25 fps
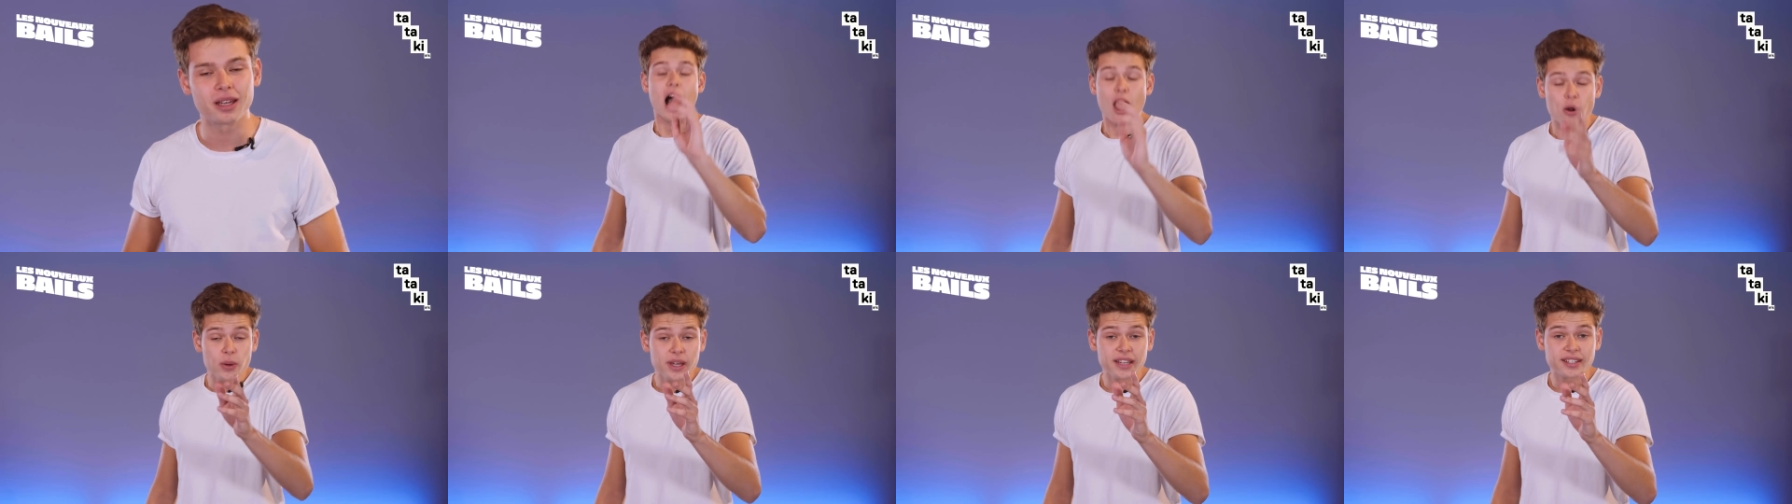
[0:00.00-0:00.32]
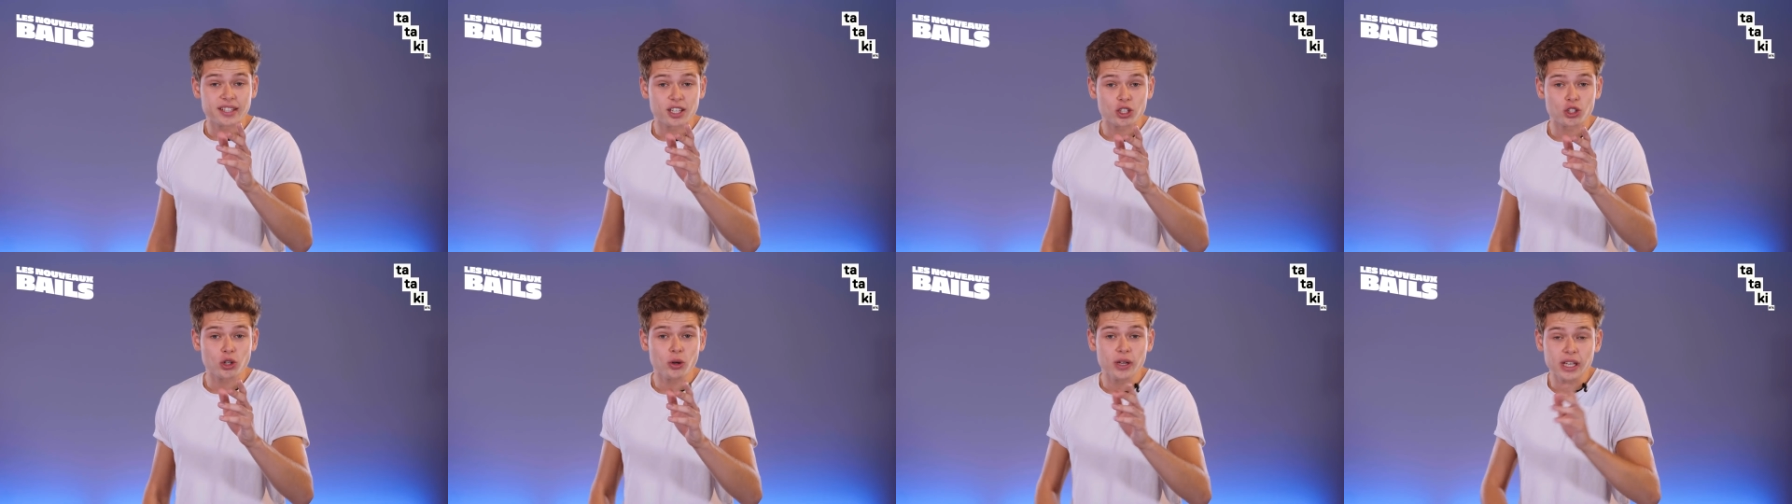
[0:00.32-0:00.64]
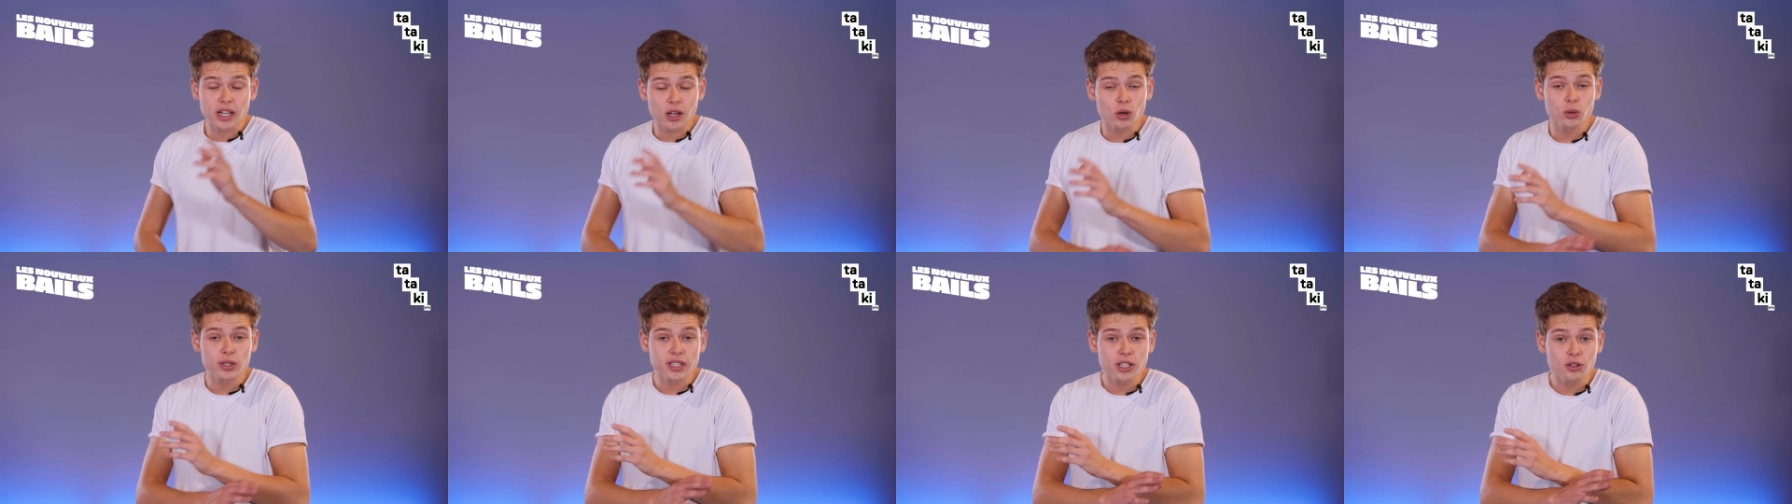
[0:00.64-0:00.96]
Ah oui, et ces gens,
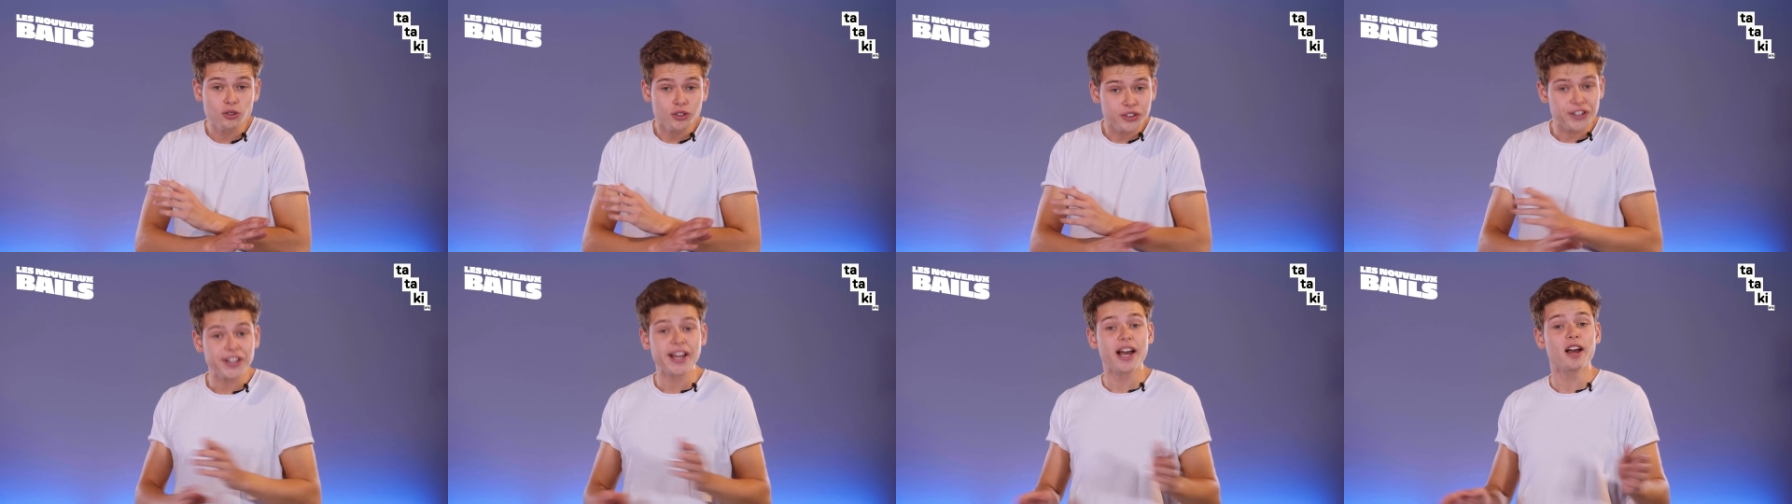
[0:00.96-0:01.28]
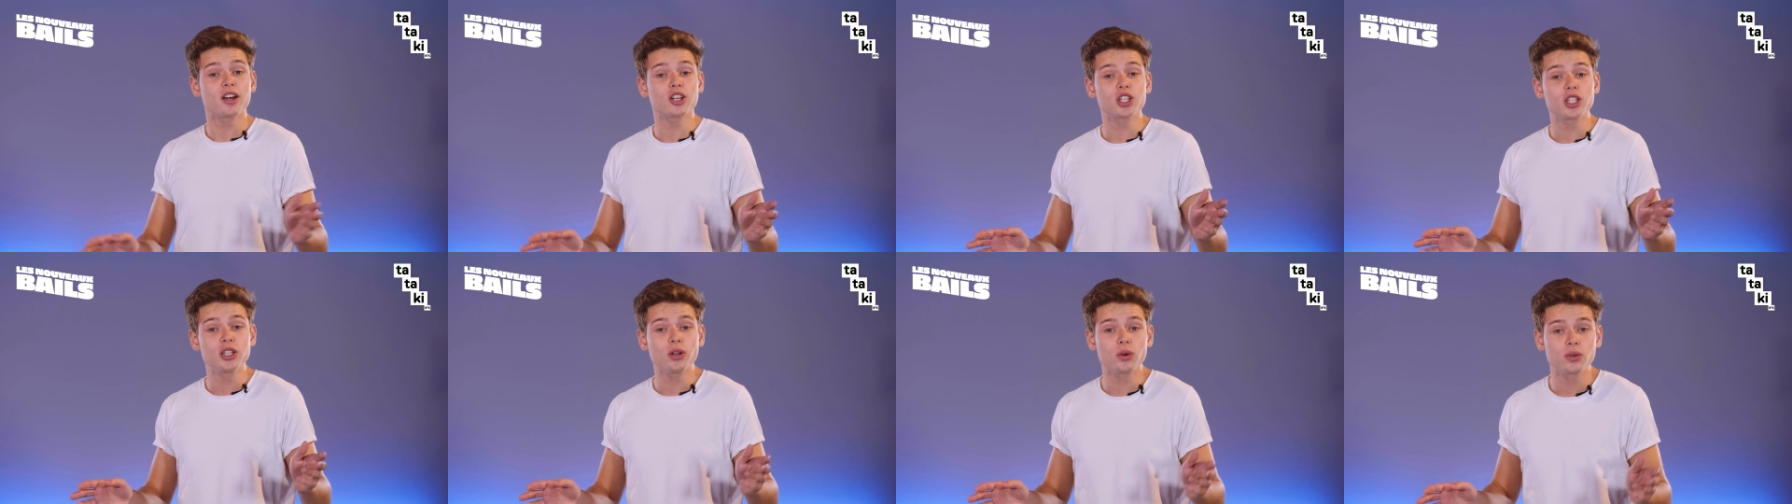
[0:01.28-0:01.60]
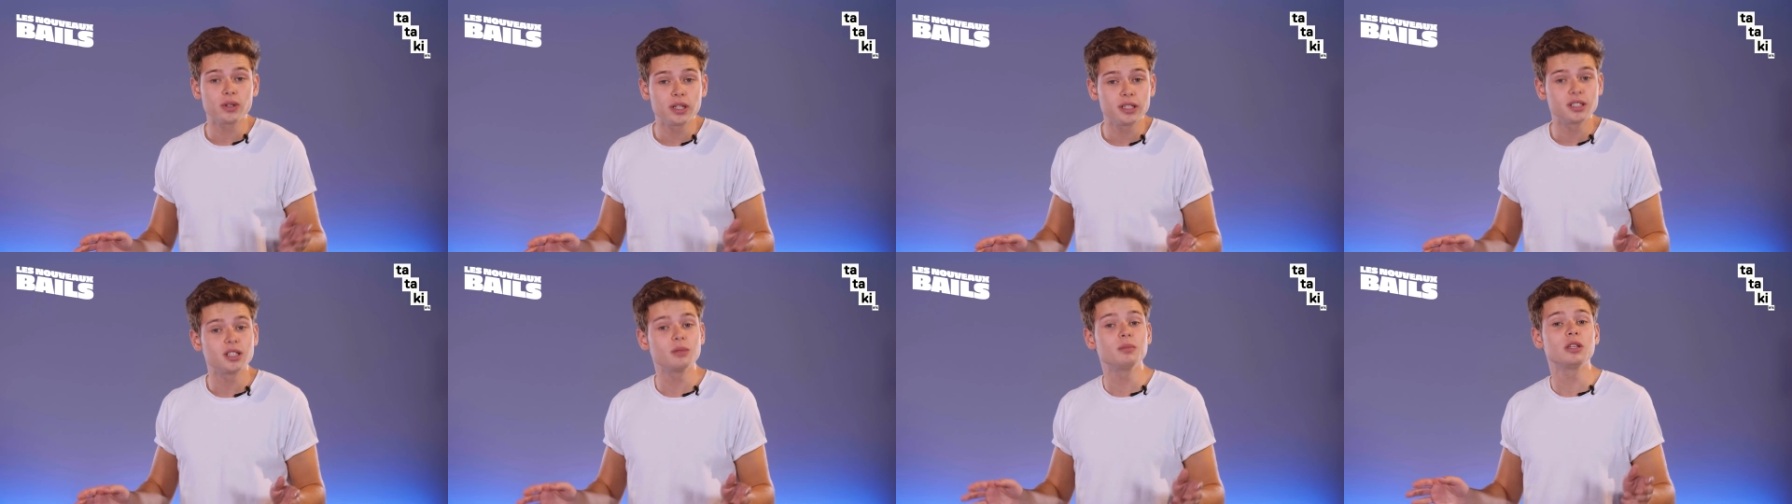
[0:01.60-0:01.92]
ils créent aussi une hiérarchie
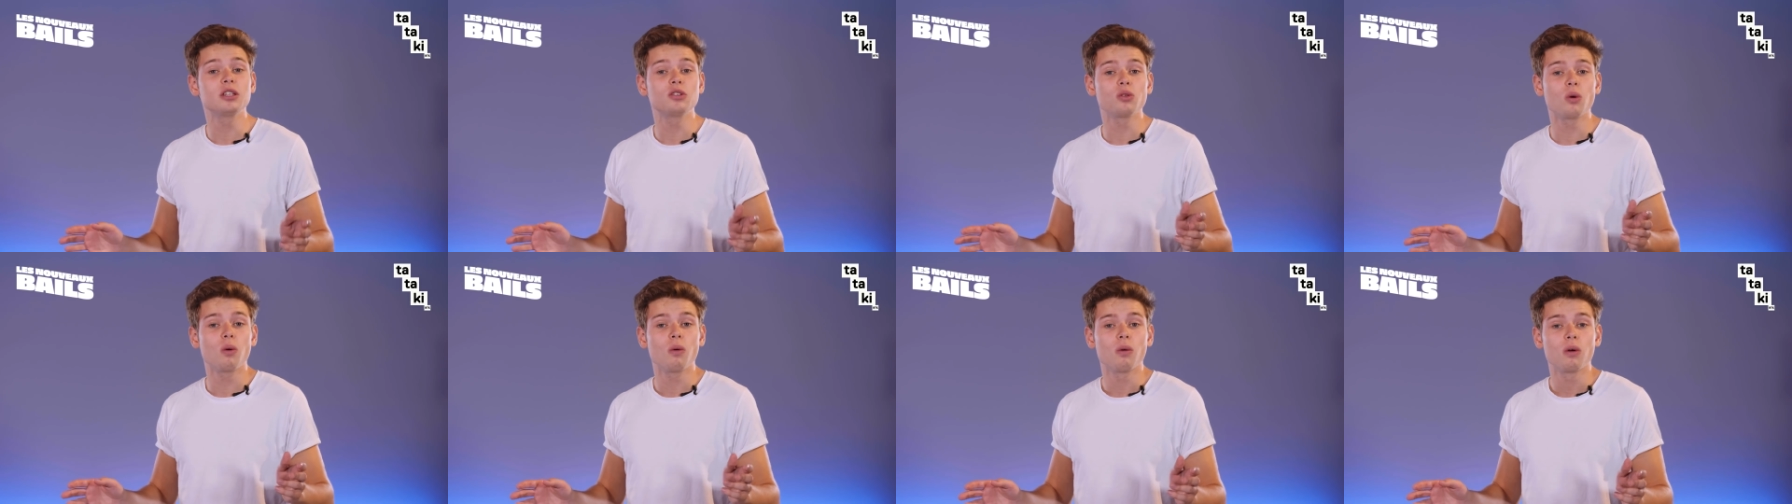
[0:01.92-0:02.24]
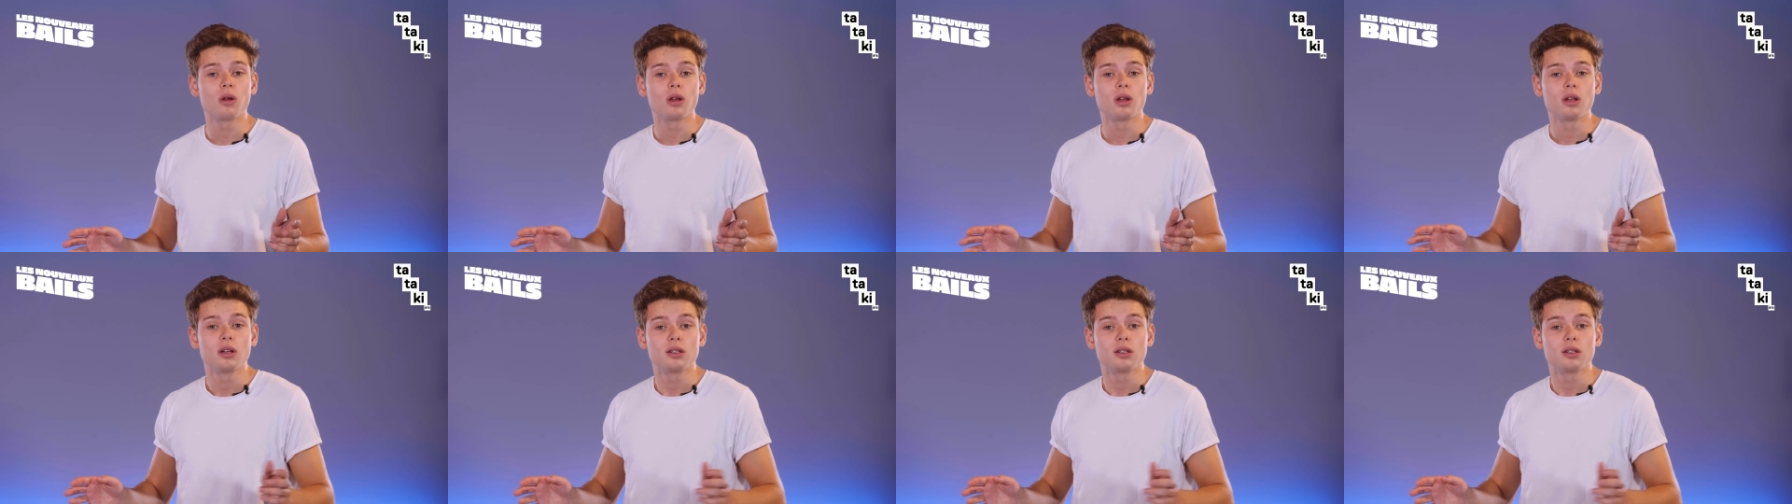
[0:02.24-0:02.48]
entre les émissions.